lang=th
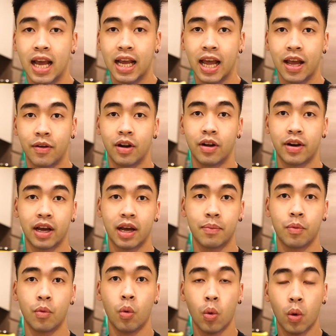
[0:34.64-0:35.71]
ร่างกายของเรานะครั
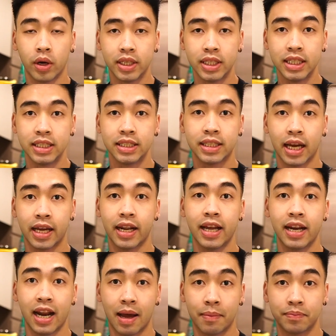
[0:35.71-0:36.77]
บควรที่จะได้
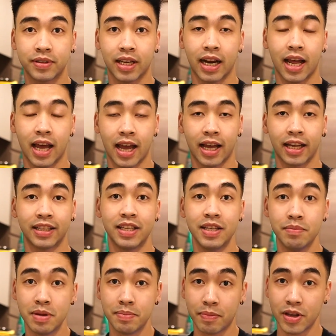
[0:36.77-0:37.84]
รับสารอาหาร
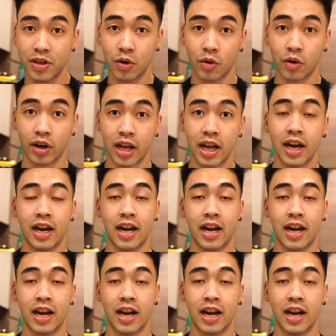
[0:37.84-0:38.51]
ที่มีประโยชน์